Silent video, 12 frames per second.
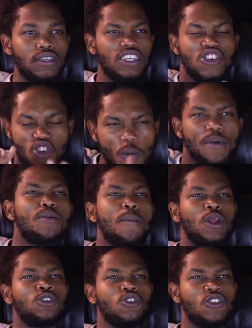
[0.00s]
Y yo mismo
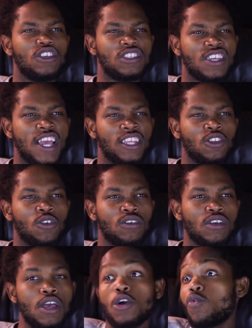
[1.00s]
me lo estoy diciendo.
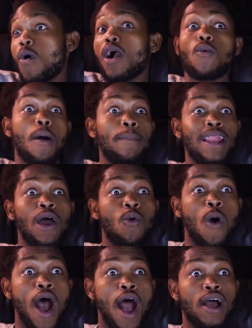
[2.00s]
Guagua
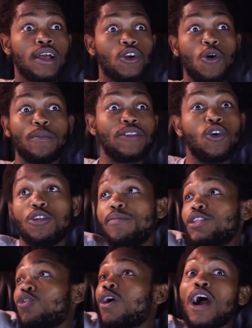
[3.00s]
Palagua, comedor
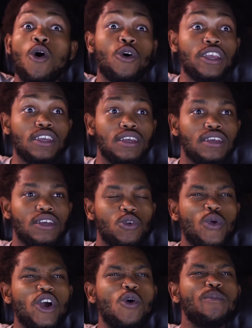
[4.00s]
me toca hoy.
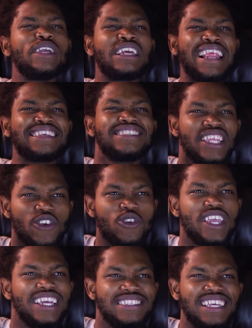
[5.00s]
Luego mi clase de
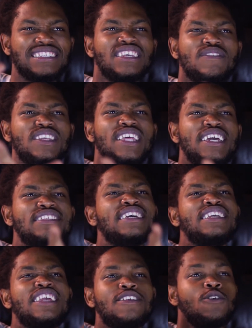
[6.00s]
oyente es
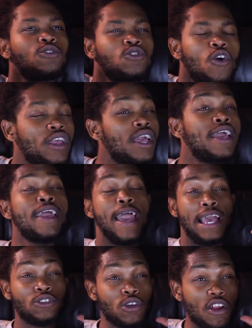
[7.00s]
evidente quién yo soy.
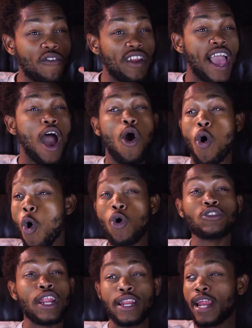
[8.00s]
Eso refleja
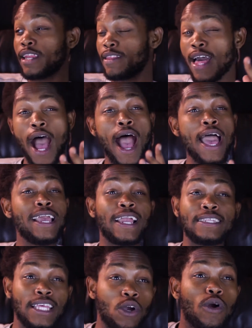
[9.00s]
otra realidad,
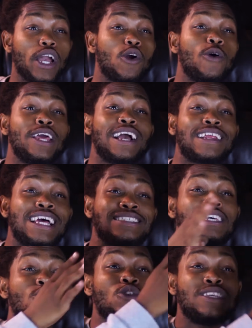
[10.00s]
que tengo que coger la
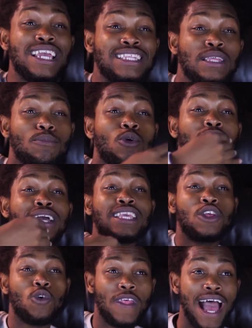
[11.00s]
clase de oyente porque la
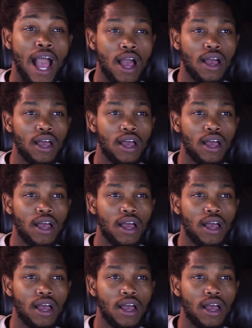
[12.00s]
quiero dar.